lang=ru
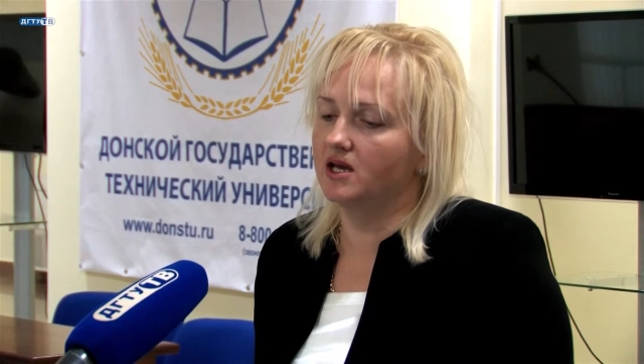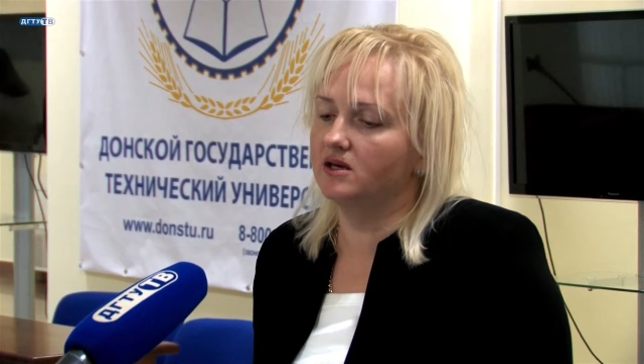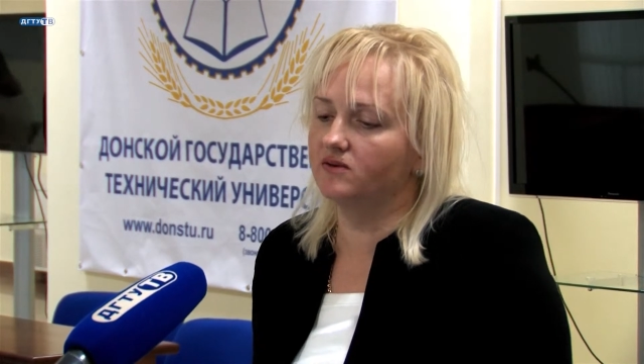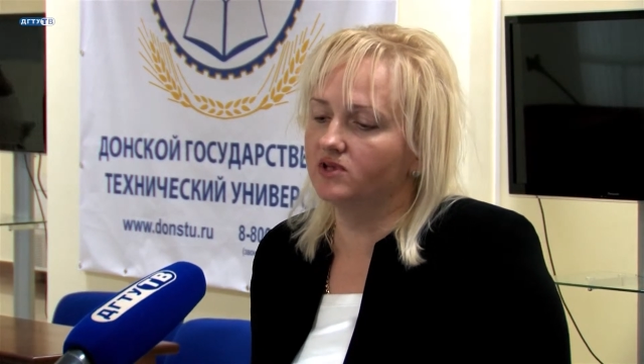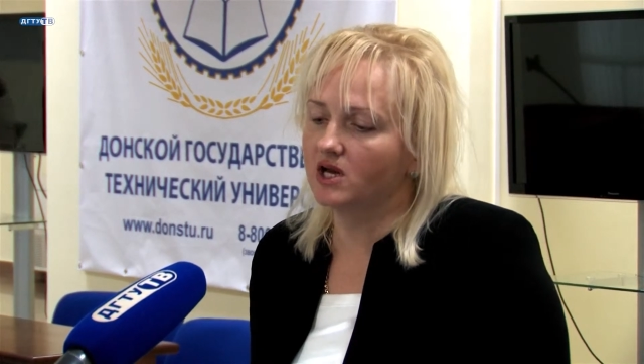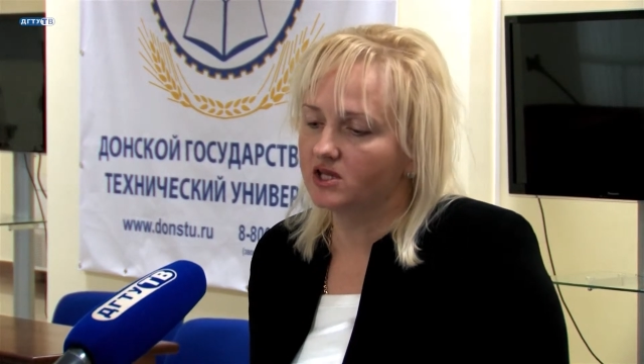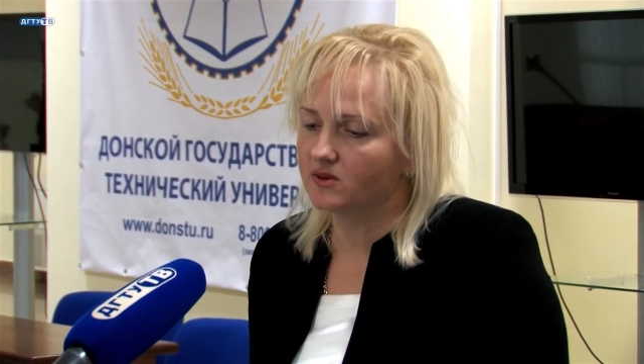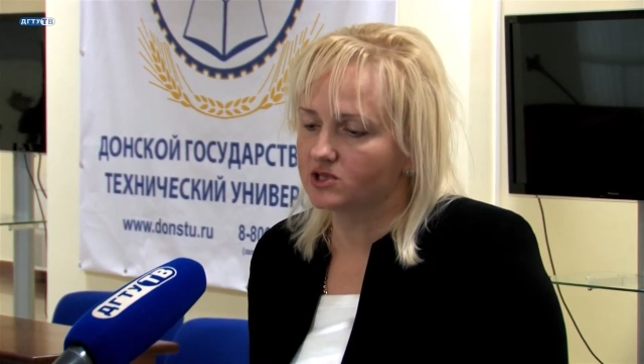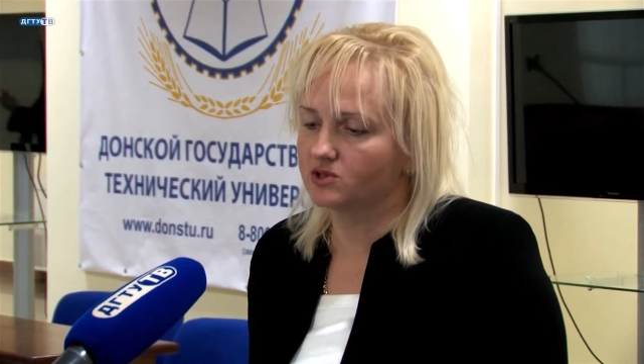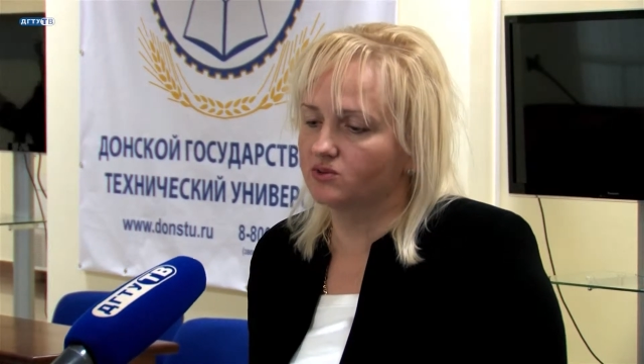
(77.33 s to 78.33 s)
И и в
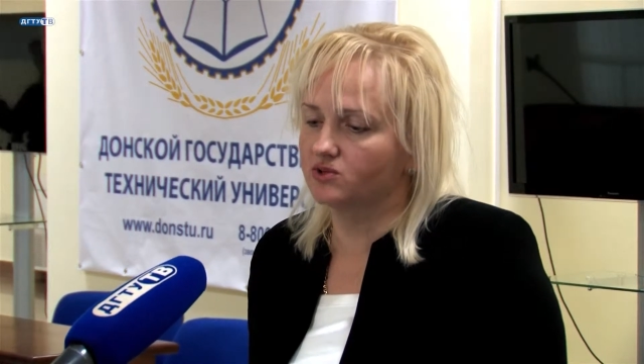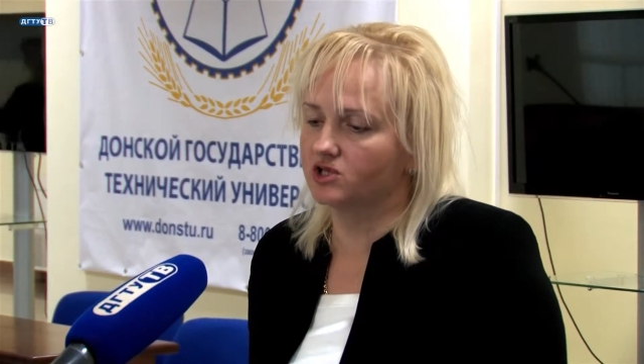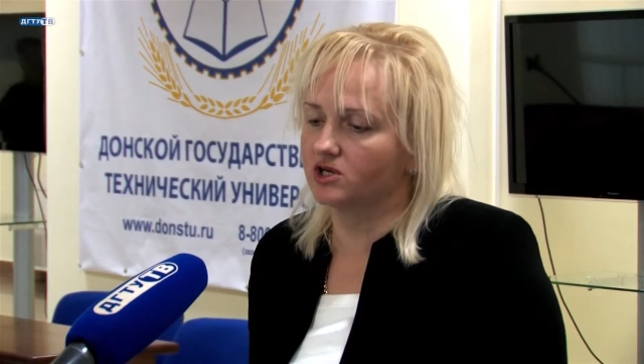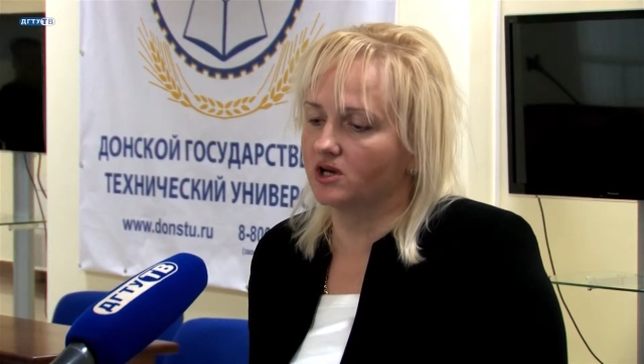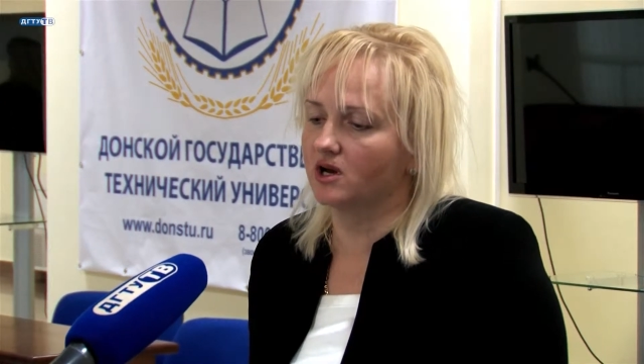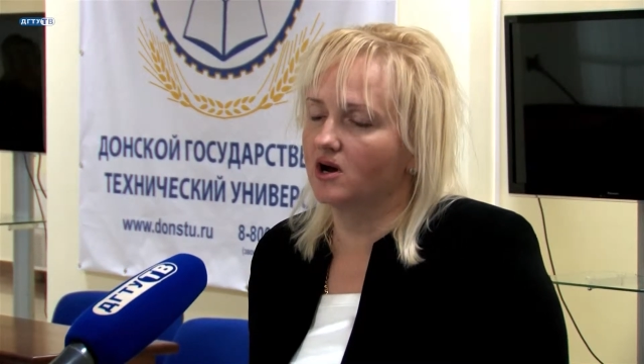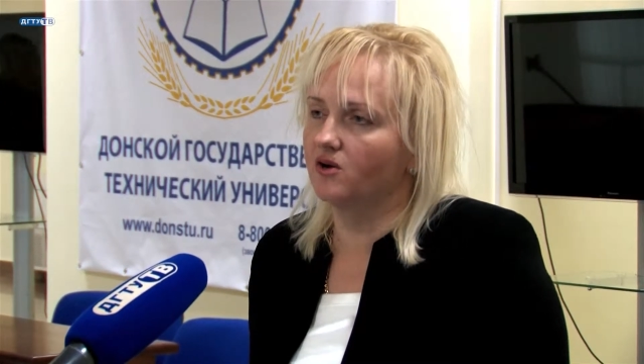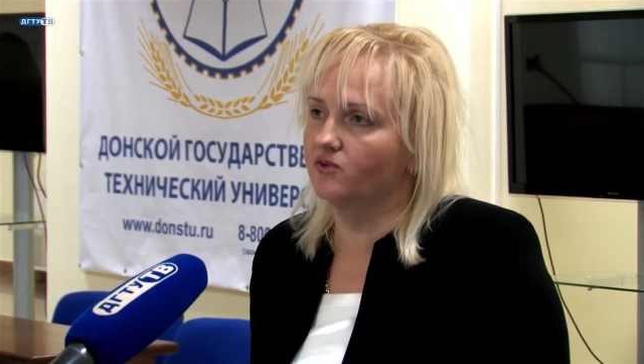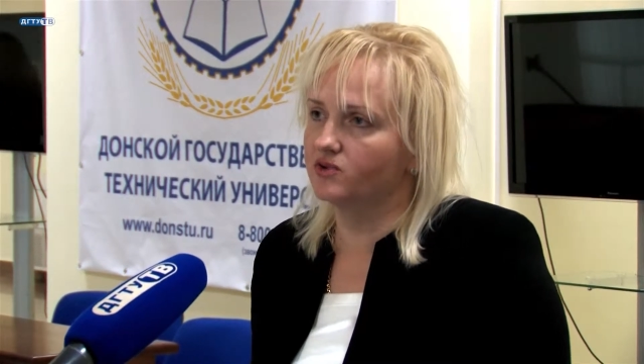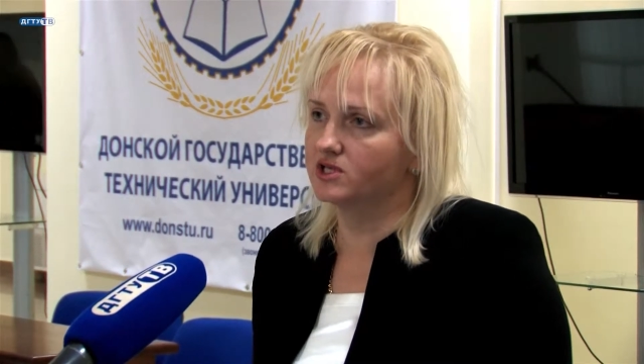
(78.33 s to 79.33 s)
данном случае
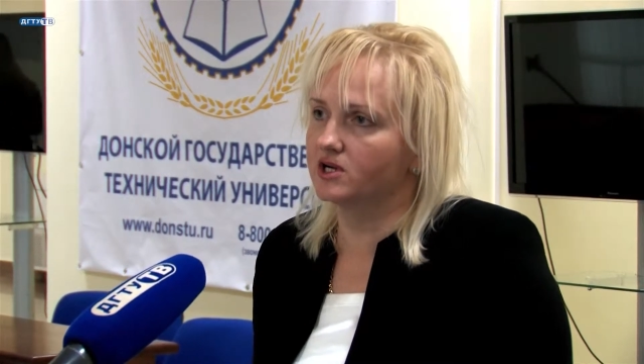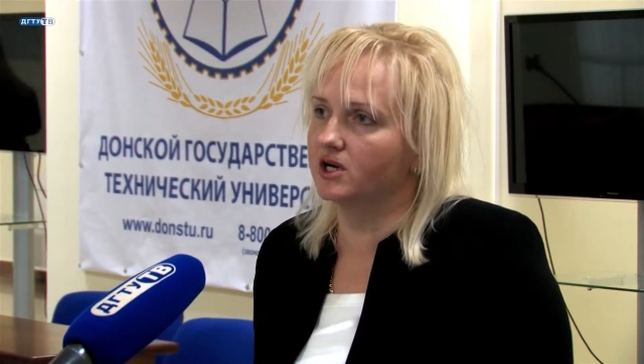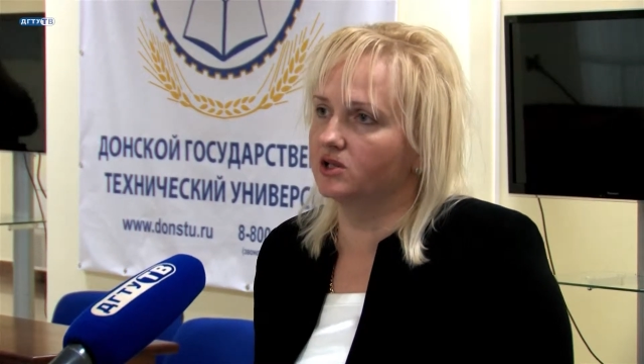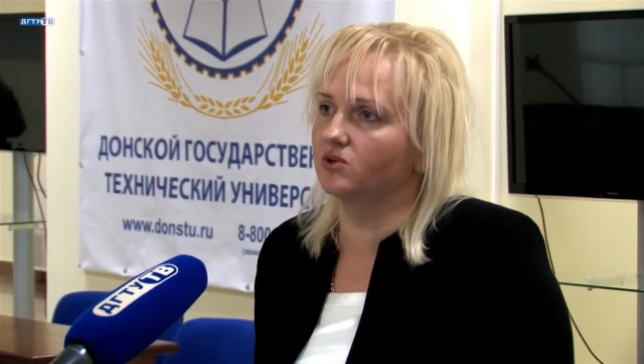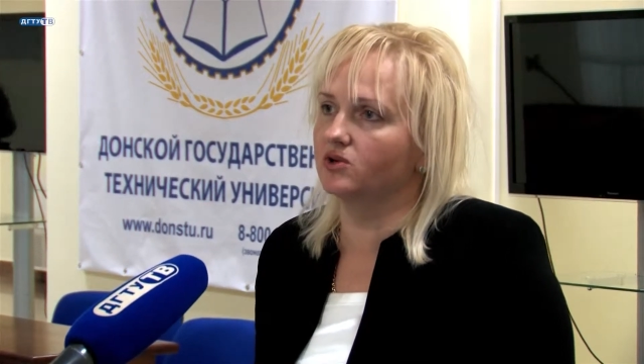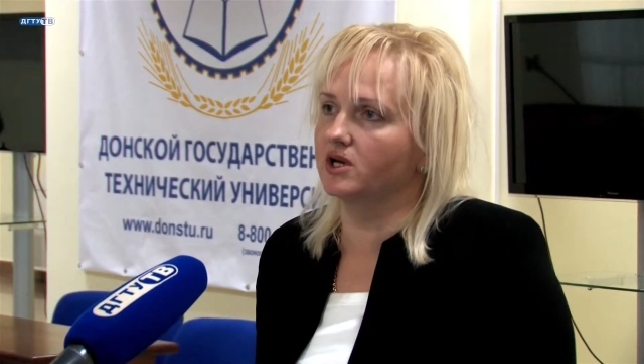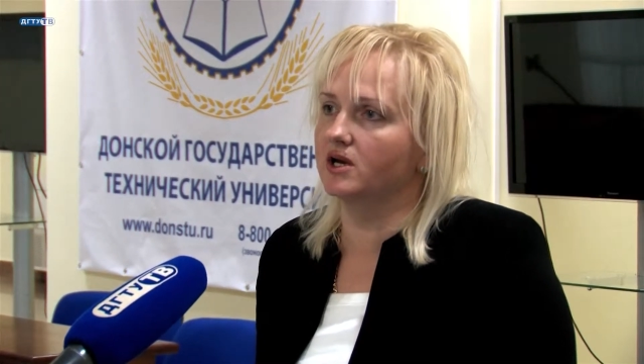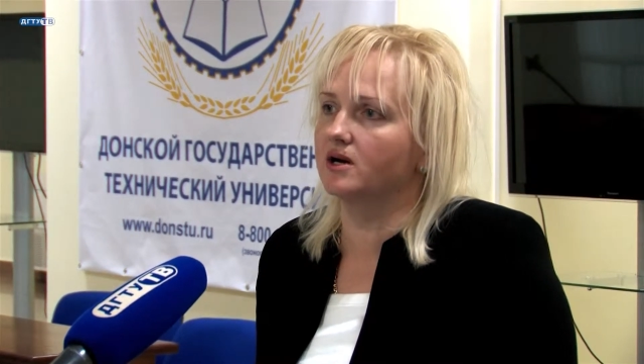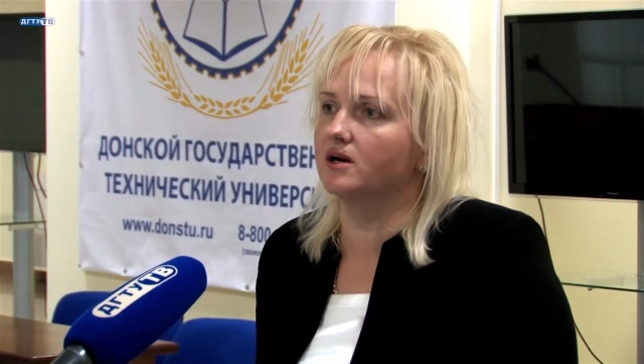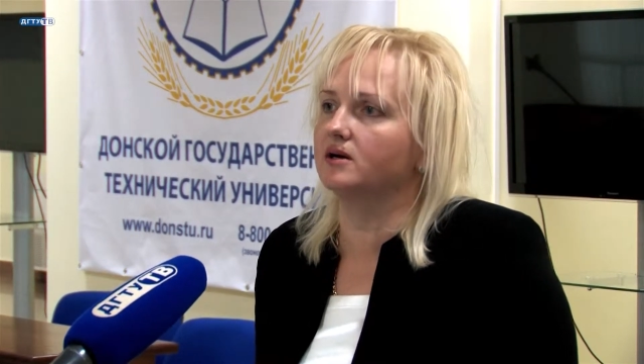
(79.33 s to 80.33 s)
вузы,
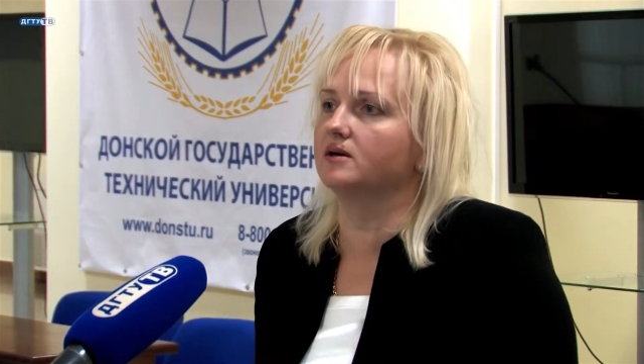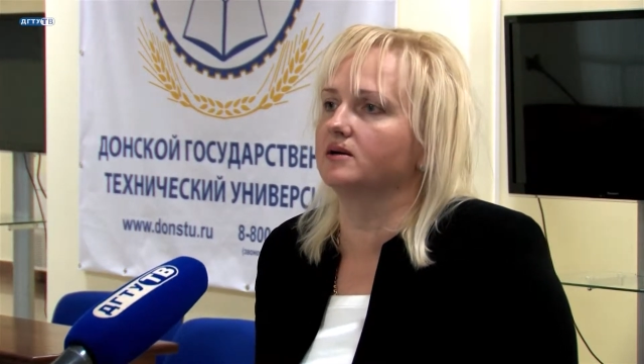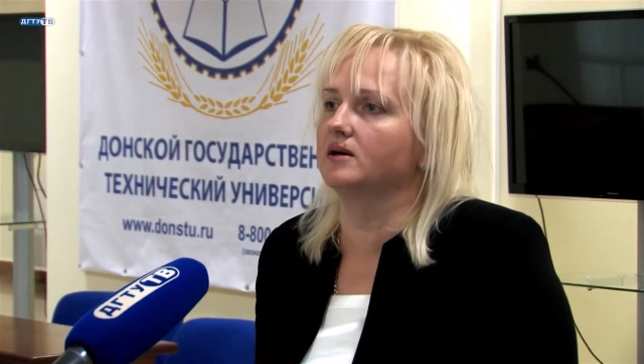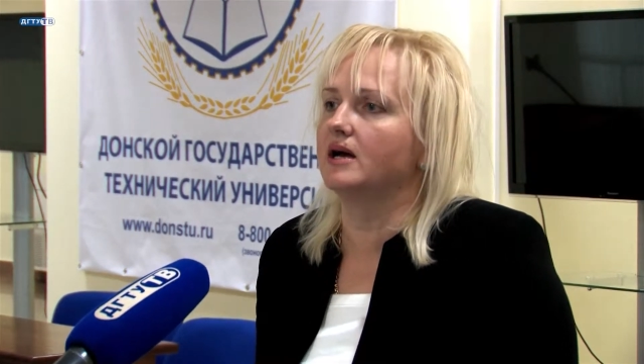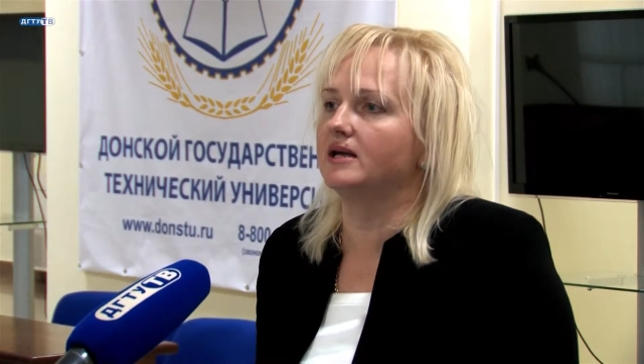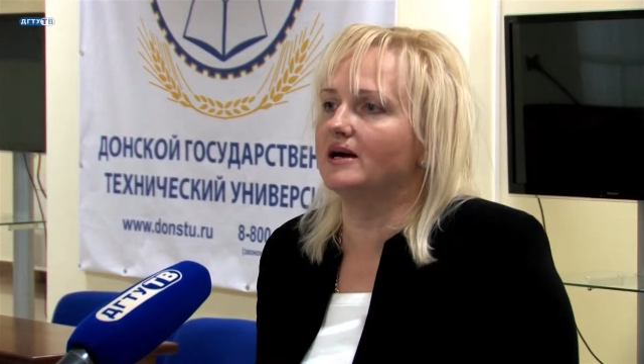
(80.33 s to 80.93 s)
которые э,